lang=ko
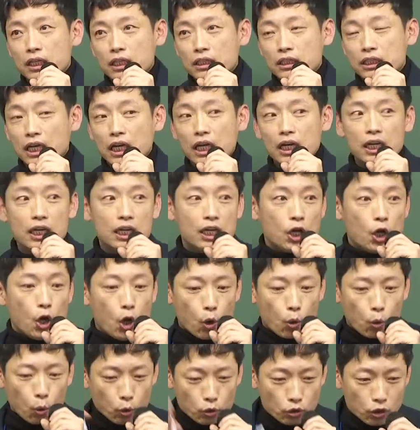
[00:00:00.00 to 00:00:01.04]
자,
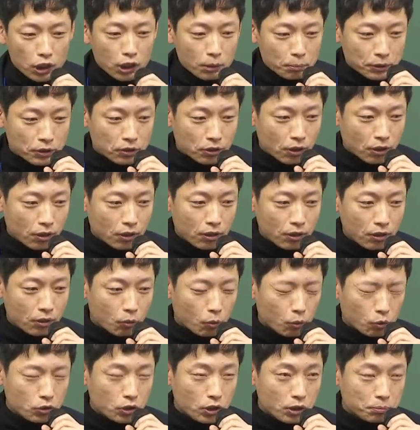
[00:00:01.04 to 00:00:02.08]
오늘부터
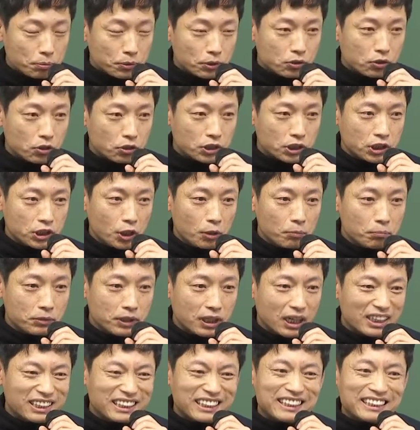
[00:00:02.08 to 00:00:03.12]
오늘부터
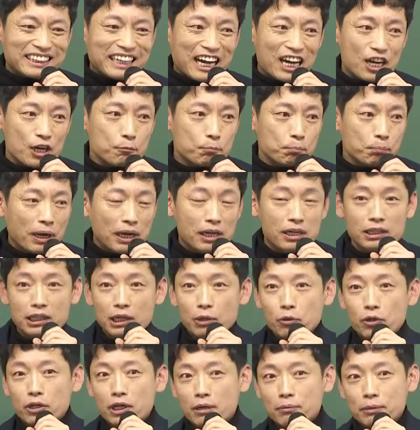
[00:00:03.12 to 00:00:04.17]
시험까지 약
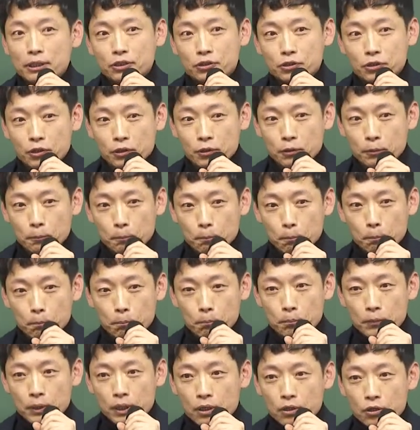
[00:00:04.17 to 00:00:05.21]
8개월 남았죠.
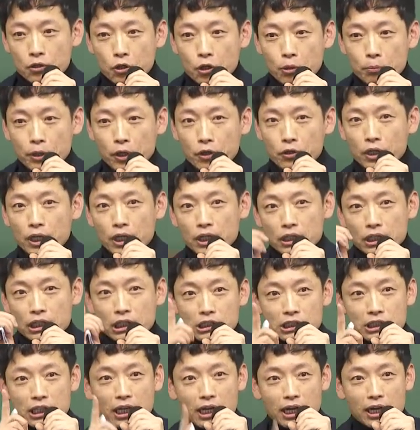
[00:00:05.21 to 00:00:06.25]
그러면
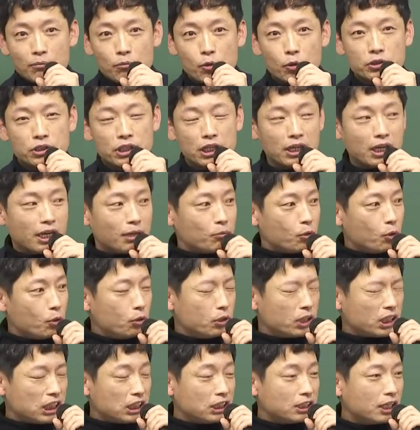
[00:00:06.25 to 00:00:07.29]
1차 과목
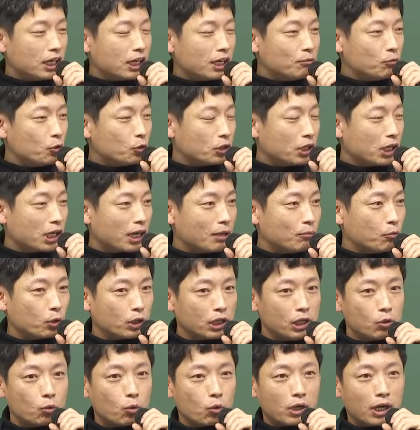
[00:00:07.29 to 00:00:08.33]
3과목, 2차 과목 4과목,
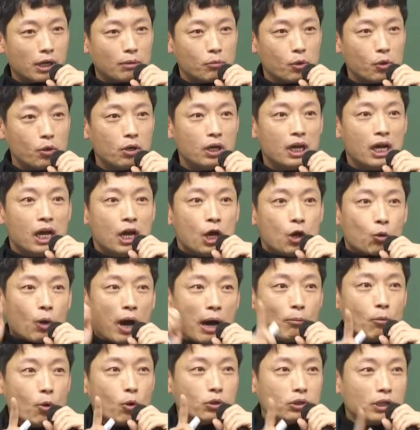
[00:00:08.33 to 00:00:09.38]
7과목
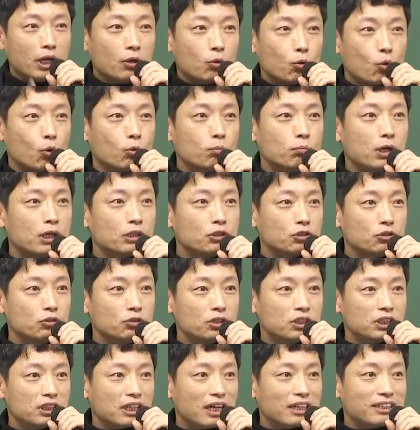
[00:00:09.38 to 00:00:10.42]
과목당 공부할 수
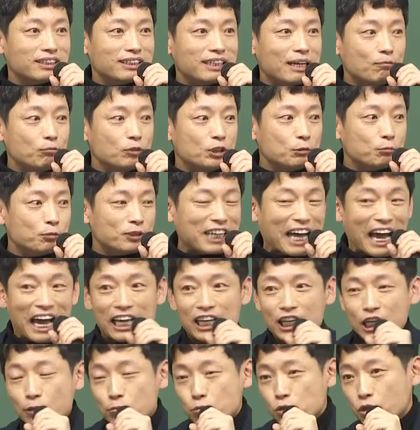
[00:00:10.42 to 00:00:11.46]
있는 시간은
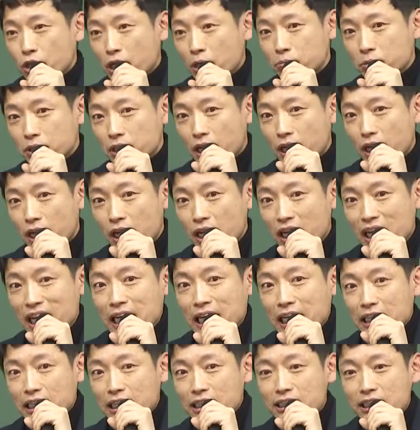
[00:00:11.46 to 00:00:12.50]
34일에 불과합니다.
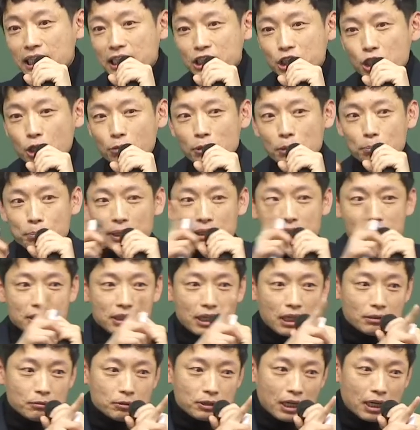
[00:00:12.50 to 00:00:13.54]
1차 시험을
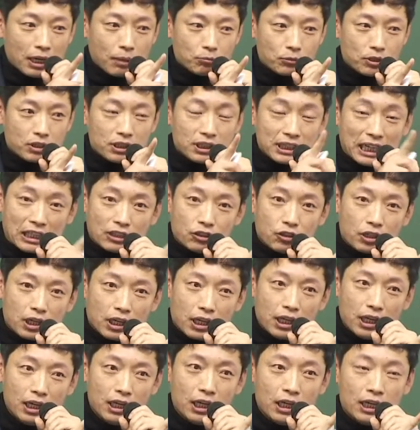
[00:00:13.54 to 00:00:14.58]
패스한 사람들
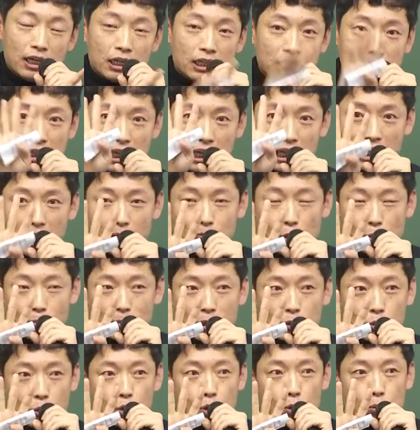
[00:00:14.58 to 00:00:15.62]
작년에 네
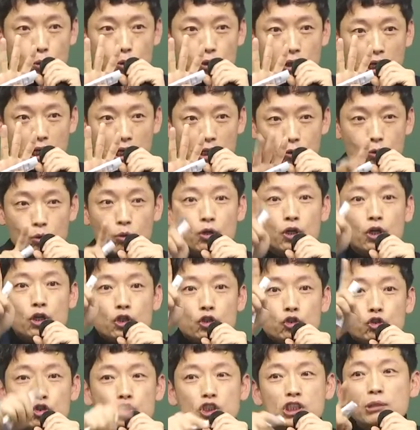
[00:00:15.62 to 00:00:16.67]
과목만 놓고 본다 해도
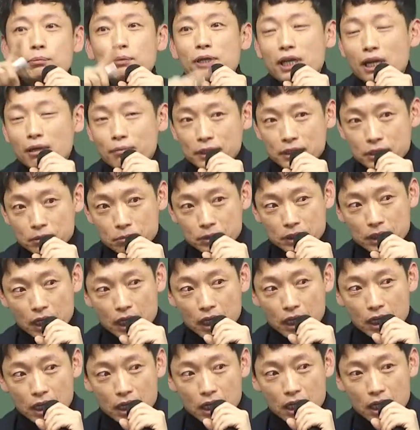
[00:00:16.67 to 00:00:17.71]
60일 남았습니다.
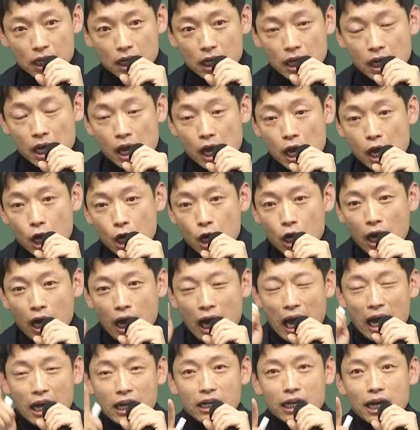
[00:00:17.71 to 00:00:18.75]

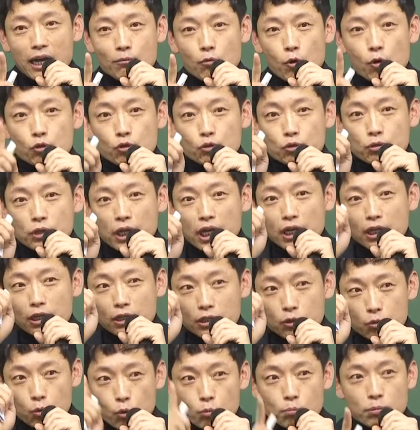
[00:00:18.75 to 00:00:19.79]
한
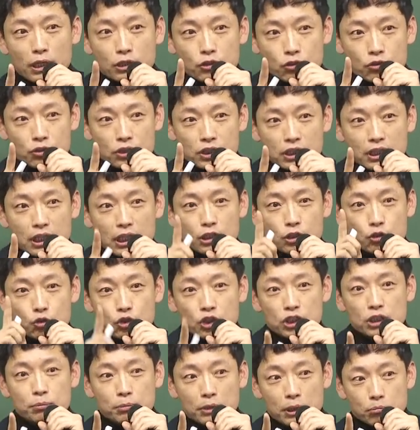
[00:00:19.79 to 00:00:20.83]
과목에 공부할 수 있는 시간이
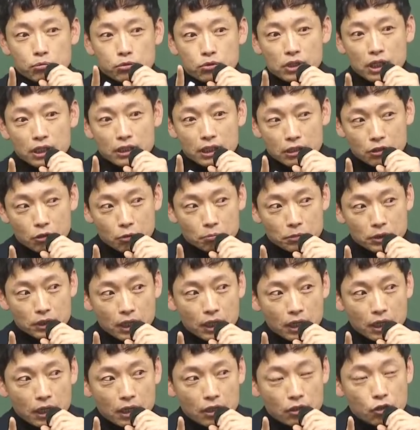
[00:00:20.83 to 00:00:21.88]
60일에 불과하다는
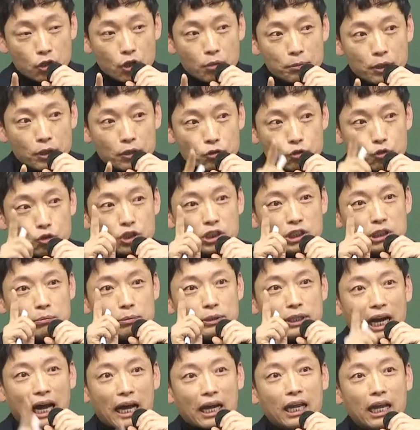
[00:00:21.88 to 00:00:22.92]
겁니다. 그러면
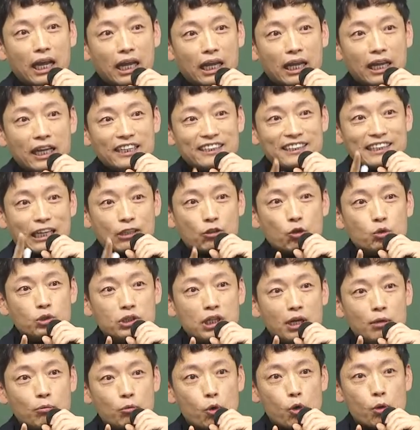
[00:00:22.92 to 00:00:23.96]
60일 안에
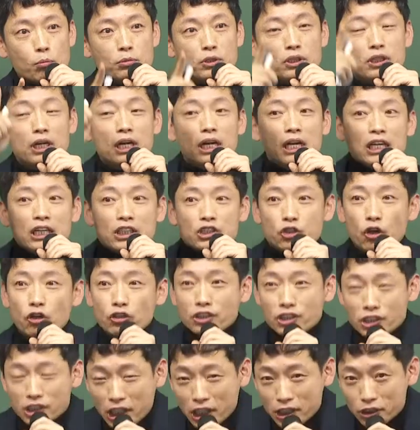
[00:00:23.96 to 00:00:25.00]
자동차 보험을
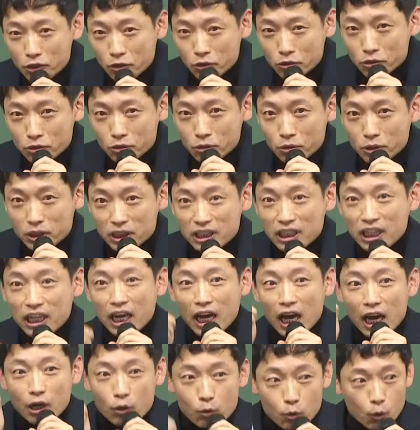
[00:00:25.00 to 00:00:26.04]
전체적으로
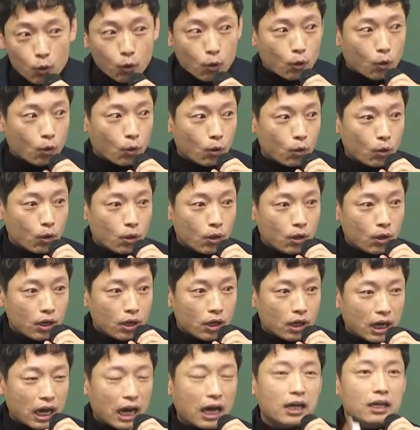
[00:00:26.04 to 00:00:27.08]
이해하고
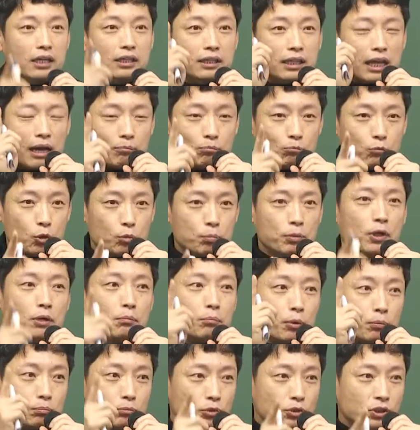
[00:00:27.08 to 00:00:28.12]
각 담보별
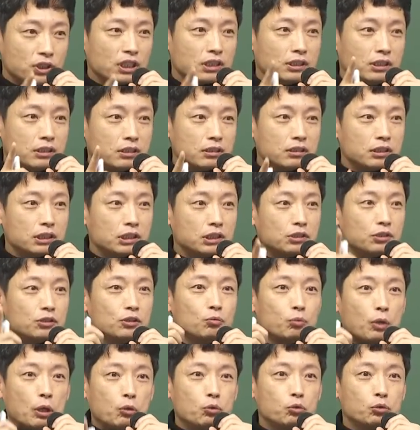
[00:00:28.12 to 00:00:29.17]
면부책 지급
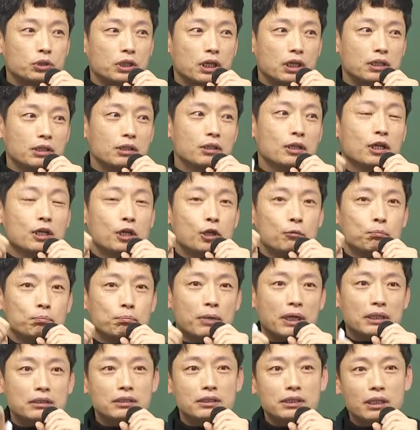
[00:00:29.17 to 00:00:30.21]
기준을 외우기에는
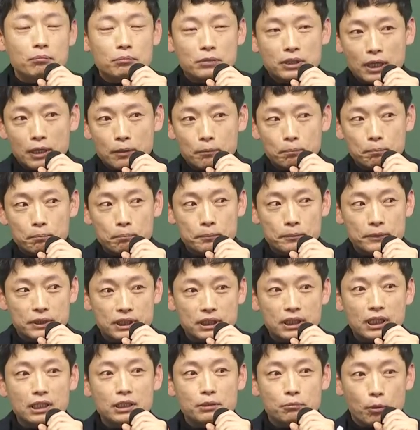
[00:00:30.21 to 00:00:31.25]
빠듯합니다.
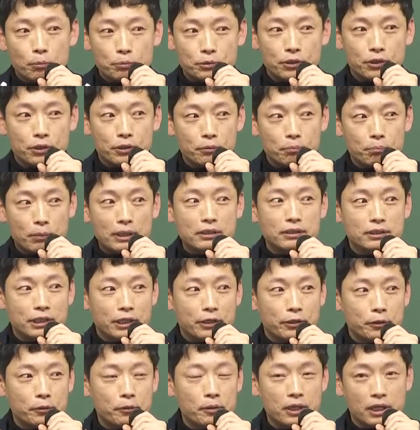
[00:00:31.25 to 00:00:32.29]
시간이 없어요.
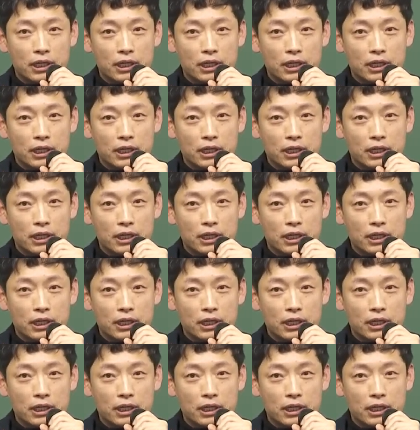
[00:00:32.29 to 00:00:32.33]
빠듯해요.